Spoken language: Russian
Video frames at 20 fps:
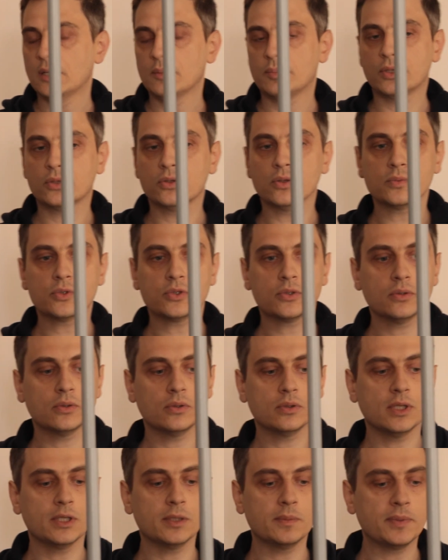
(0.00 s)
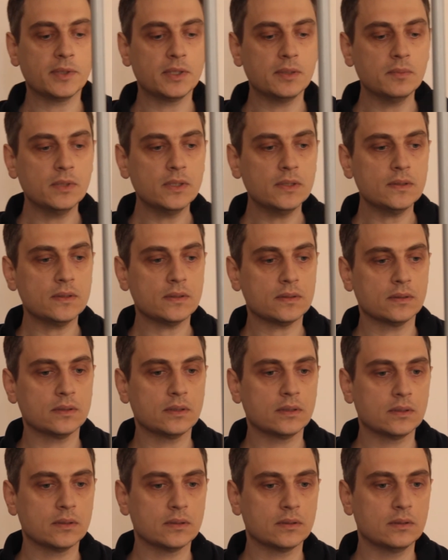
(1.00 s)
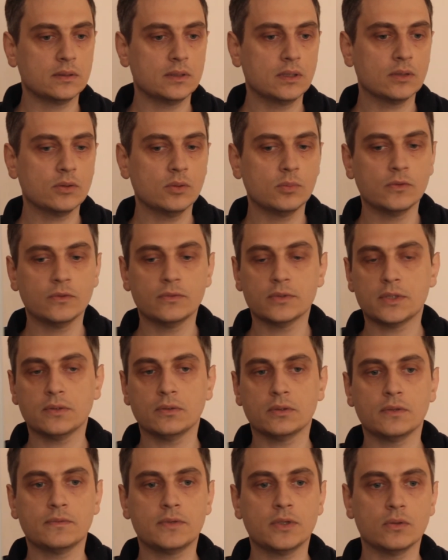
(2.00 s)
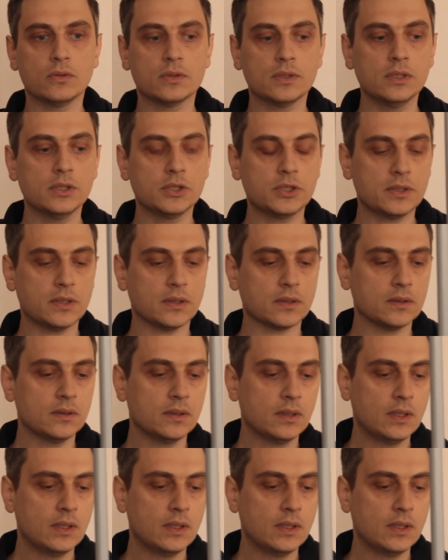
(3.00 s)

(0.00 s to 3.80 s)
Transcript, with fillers: При том, что надо понимать, и я думаю, вы сегодня все услышите,